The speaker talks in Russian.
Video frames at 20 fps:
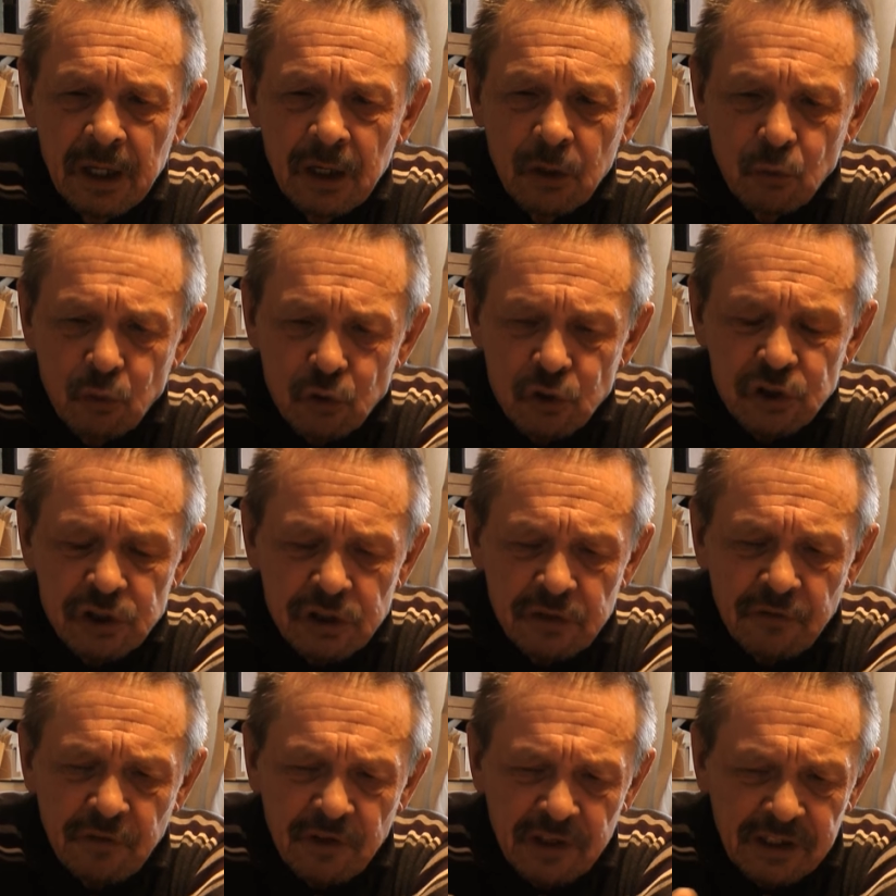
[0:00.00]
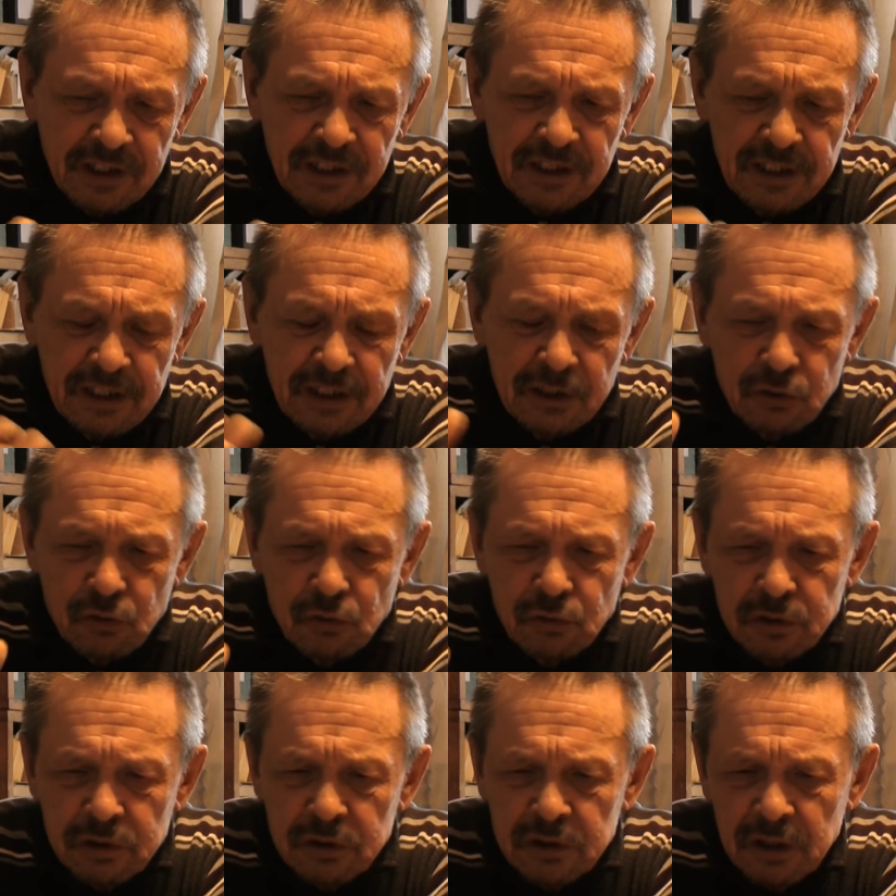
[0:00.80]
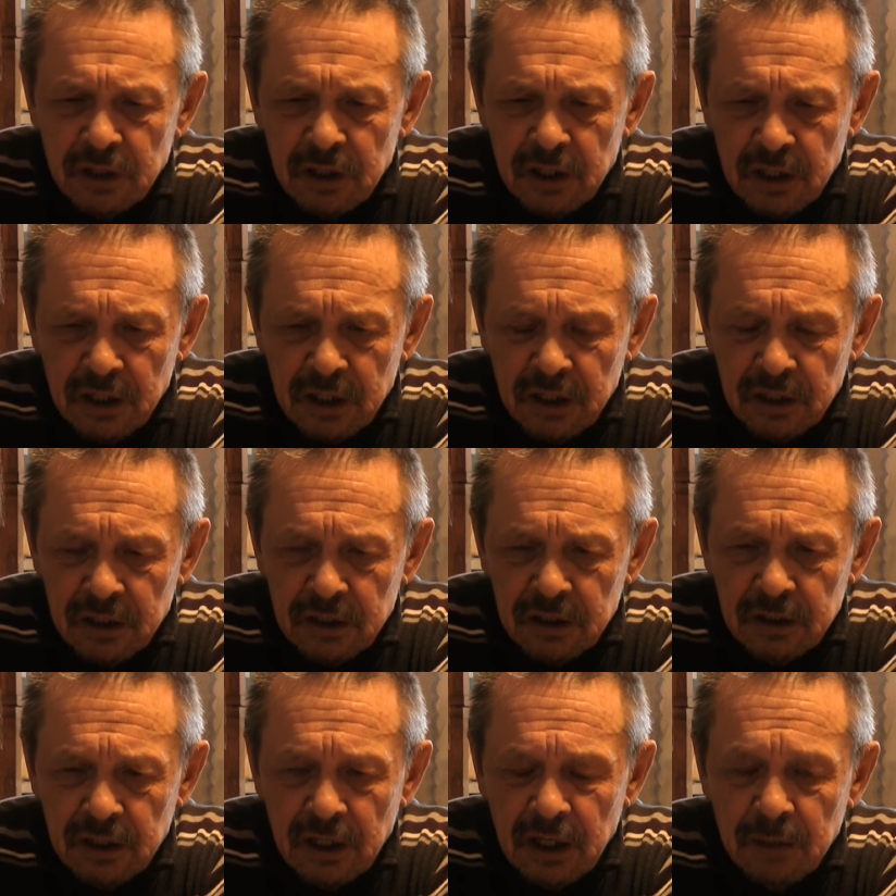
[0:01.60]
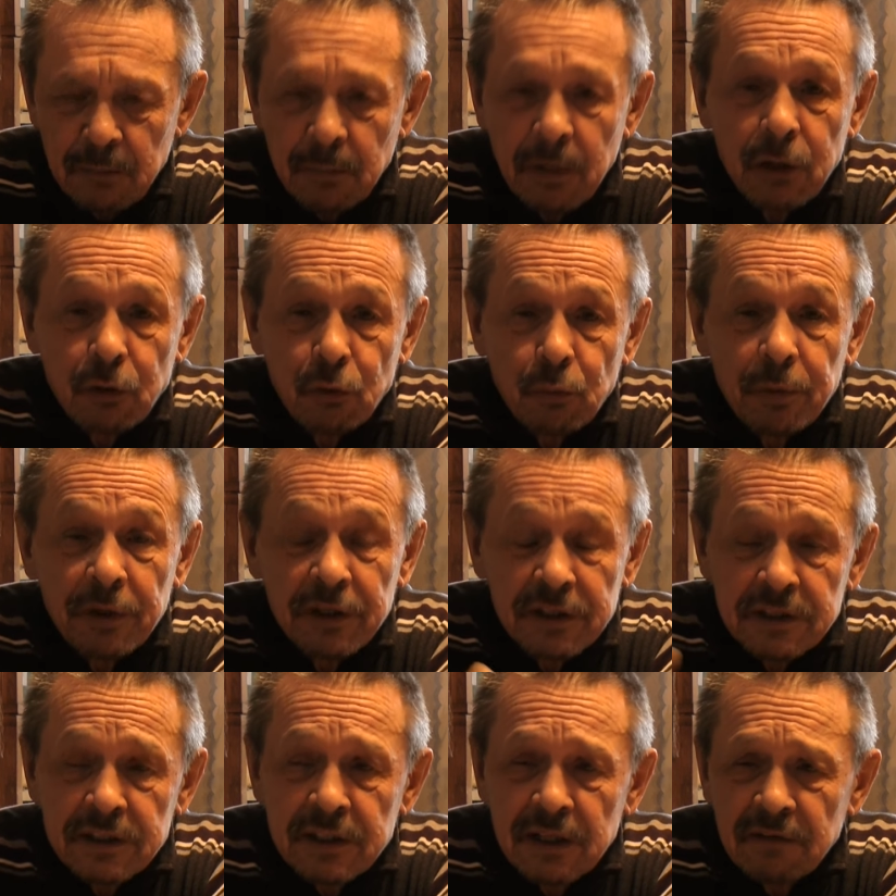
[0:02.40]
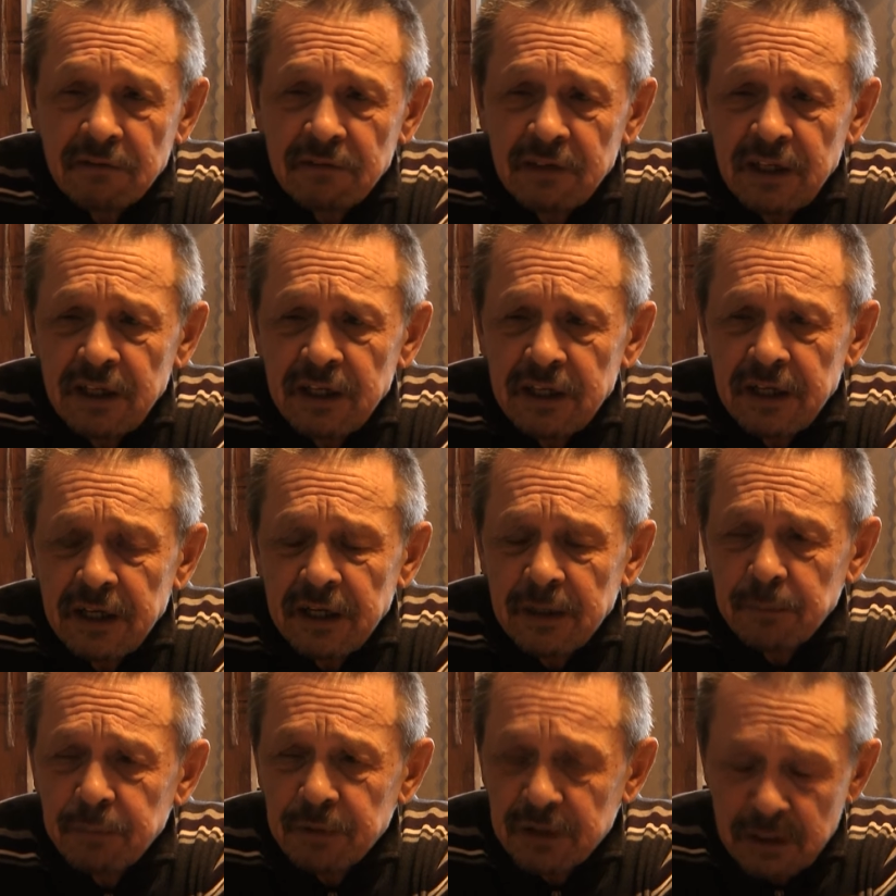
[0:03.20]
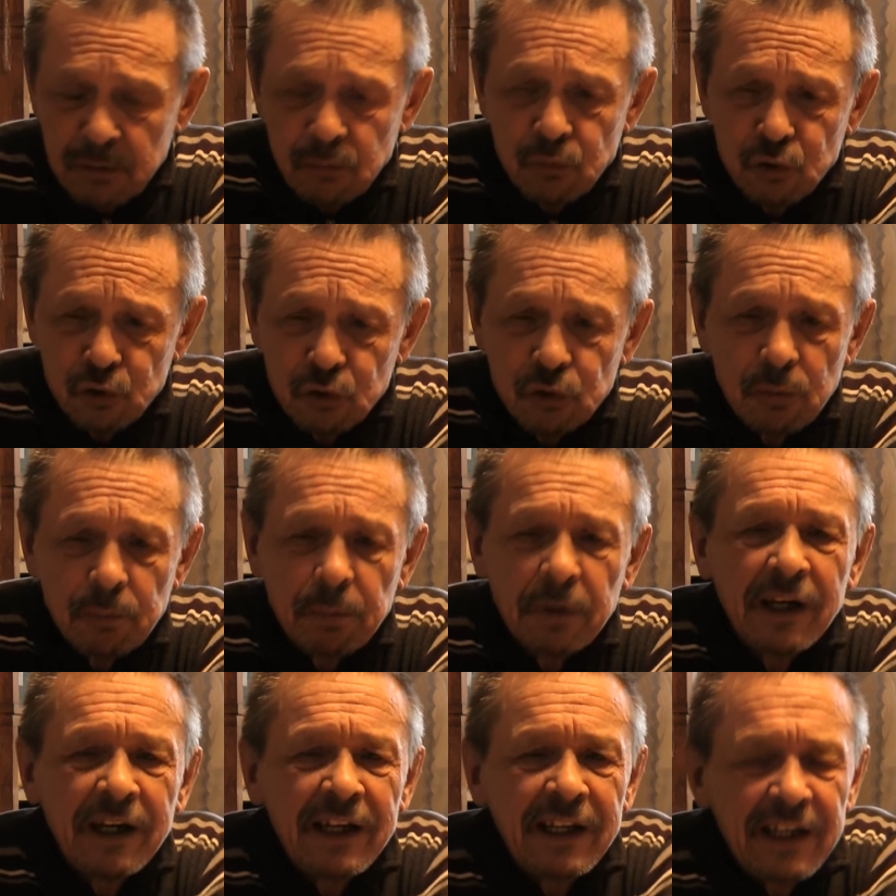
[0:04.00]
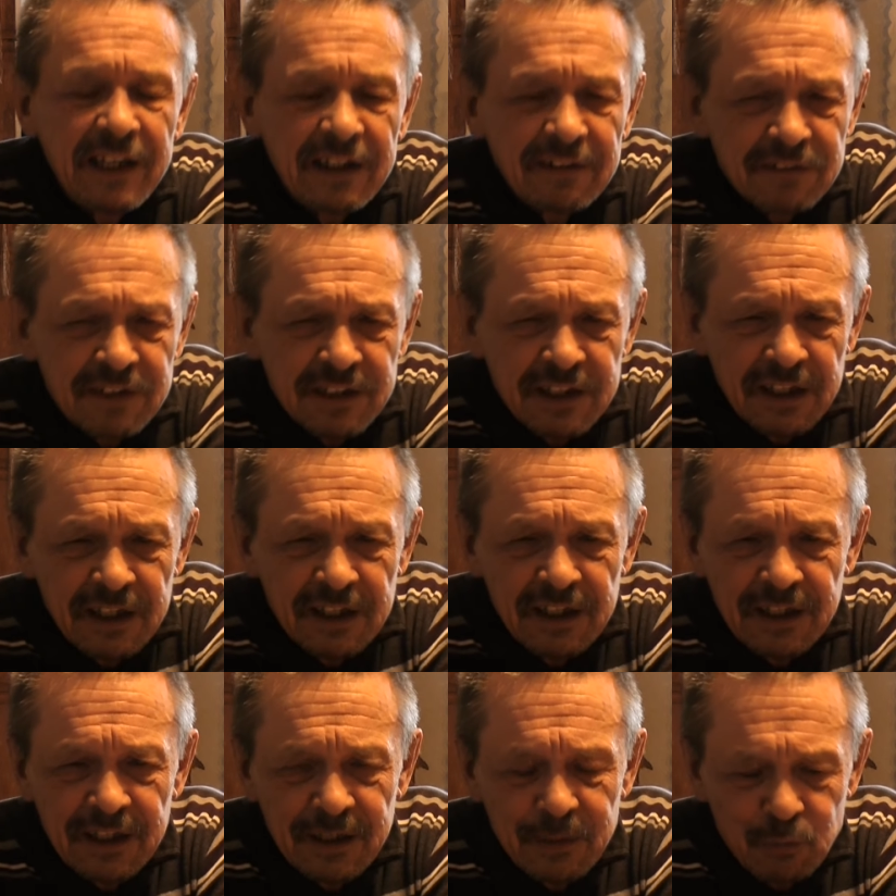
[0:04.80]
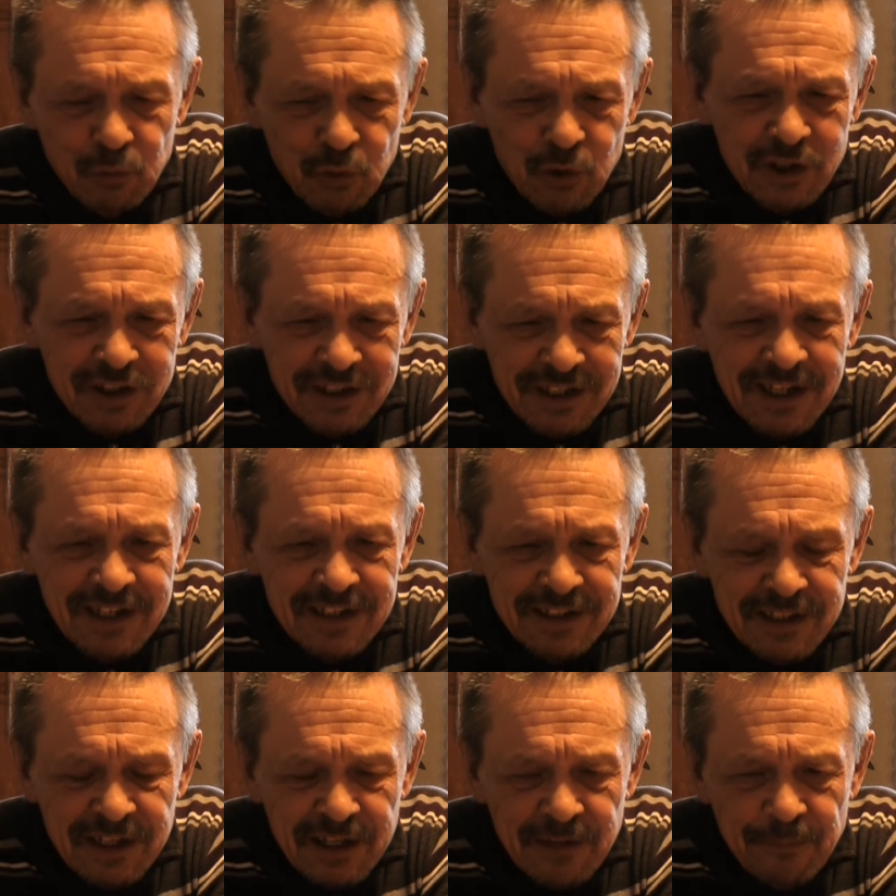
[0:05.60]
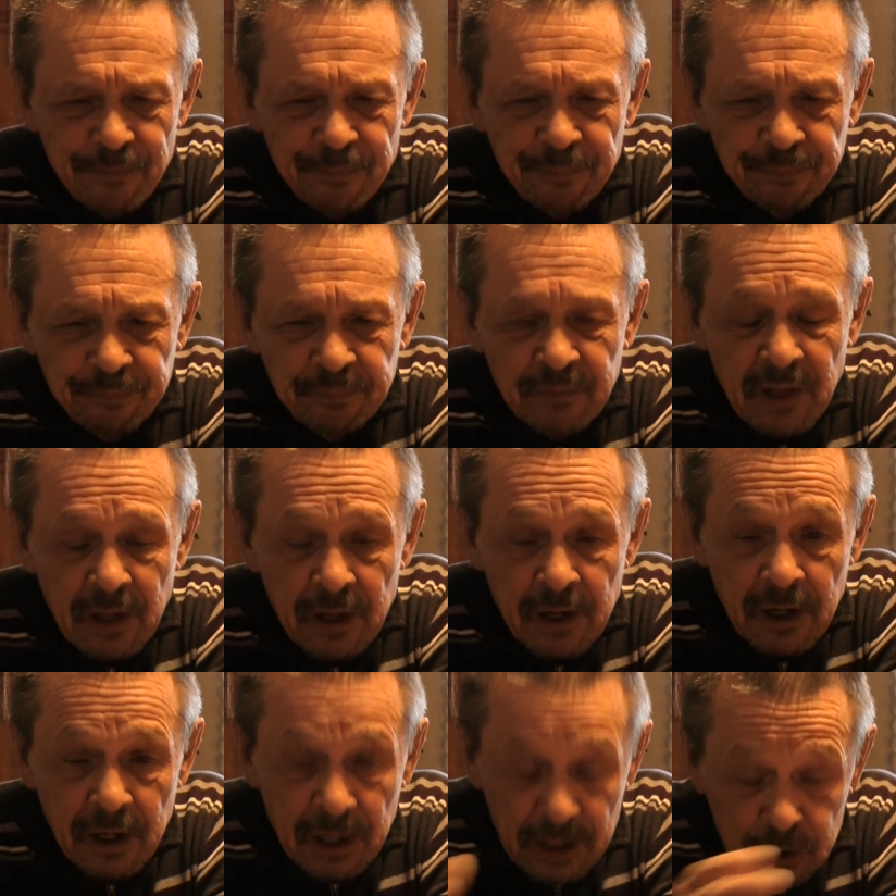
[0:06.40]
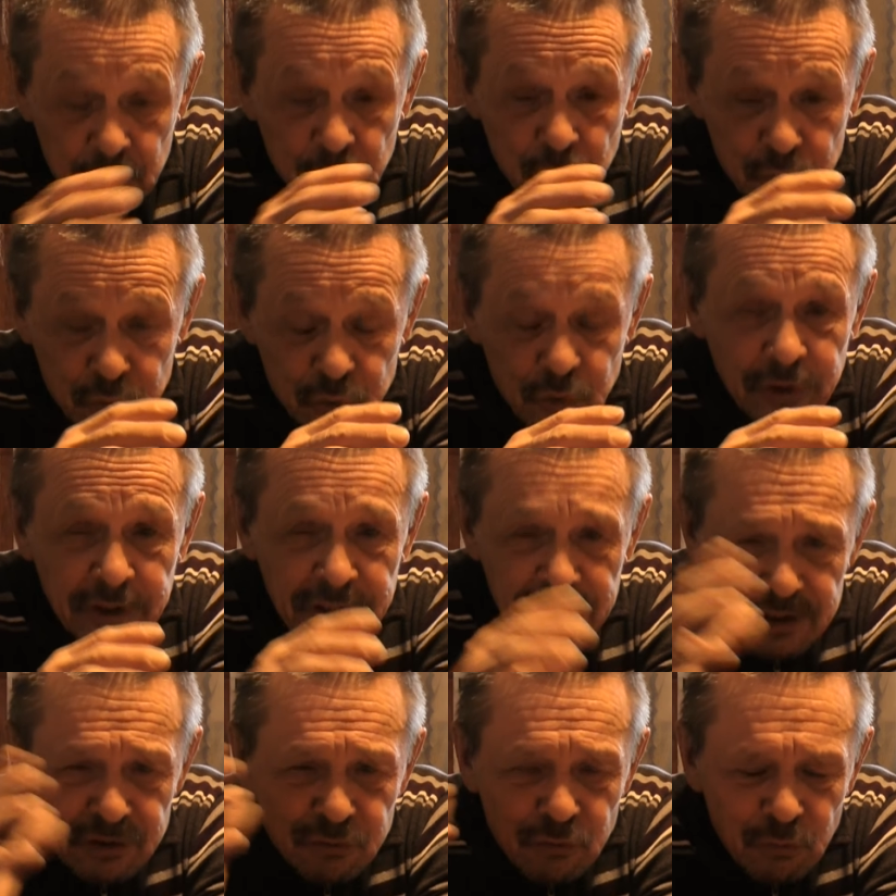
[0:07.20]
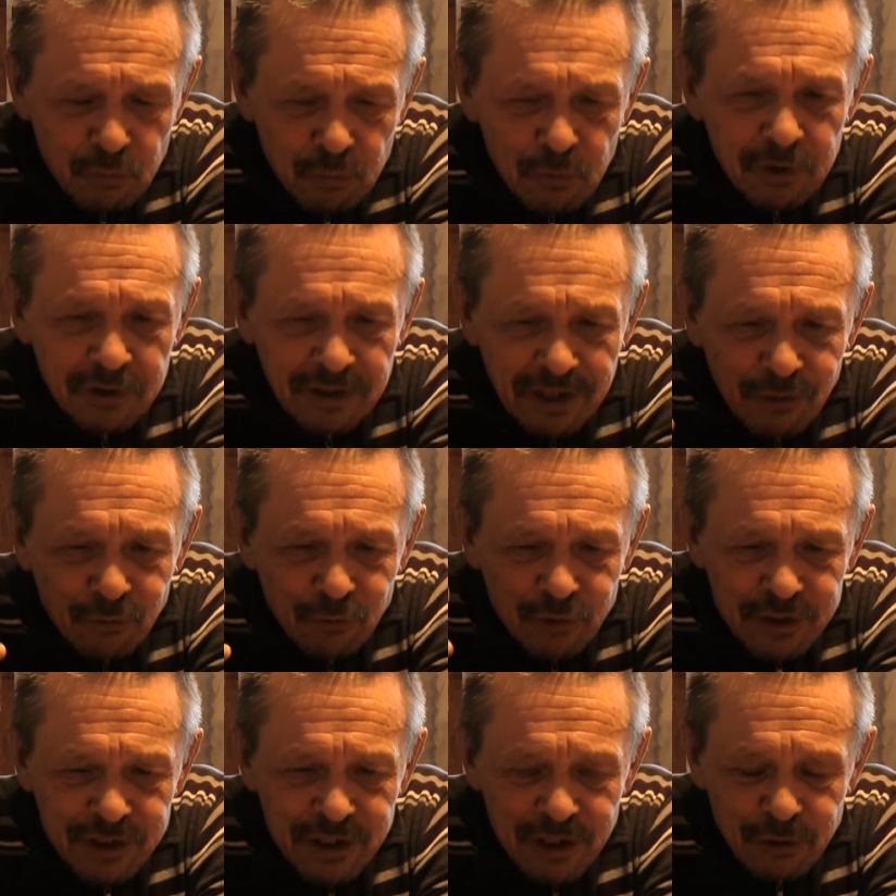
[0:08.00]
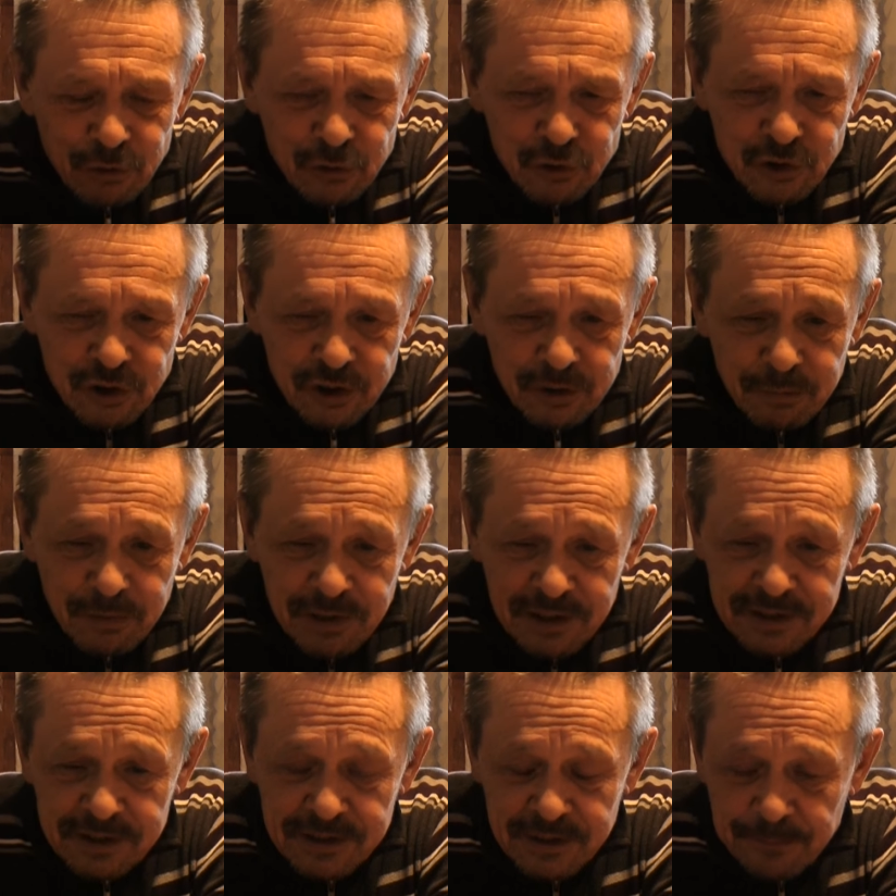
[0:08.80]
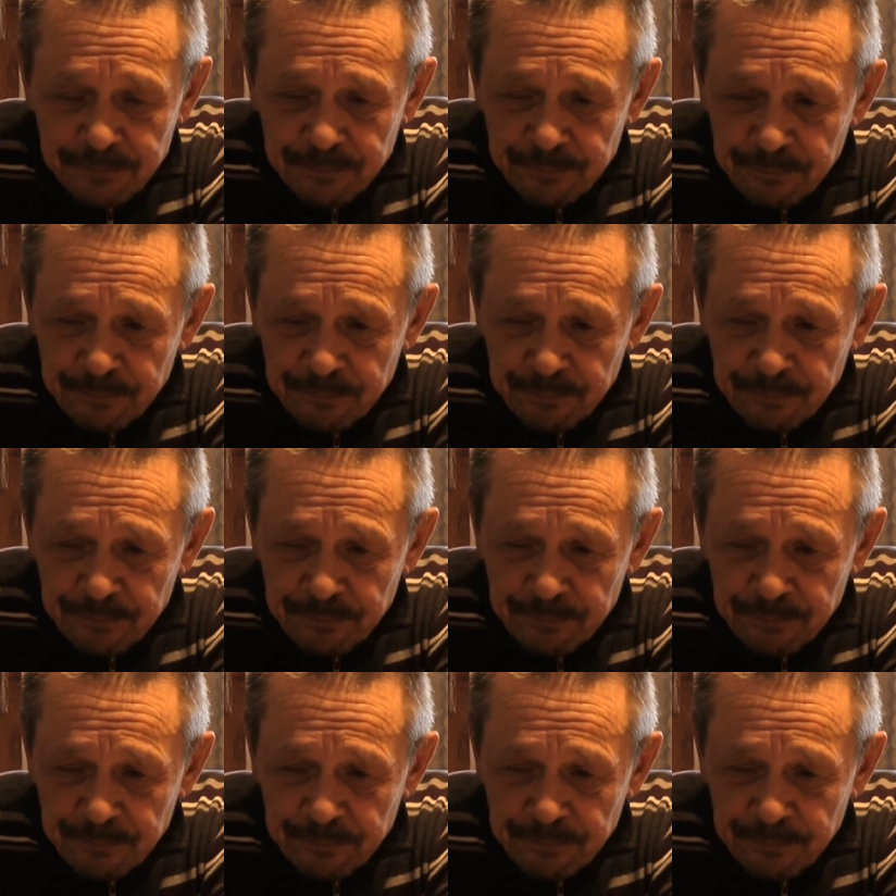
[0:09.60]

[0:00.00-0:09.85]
Кожанов откликнулся на мое представление, потому что Полиевский ему рассказал о том, что есть вот, мол, такой Сережа Небольсин.